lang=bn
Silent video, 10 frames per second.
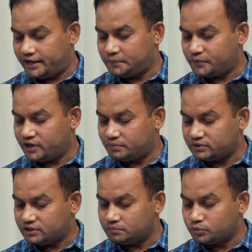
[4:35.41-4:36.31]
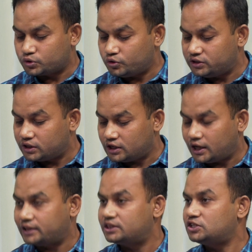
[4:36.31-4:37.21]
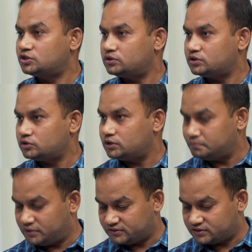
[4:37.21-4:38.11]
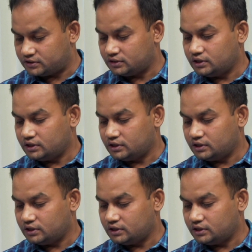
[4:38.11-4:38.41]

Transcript: এরপরে আমাদের মসুরির ডালের আটত্রিশ শতাংশ দাম বেড়েছে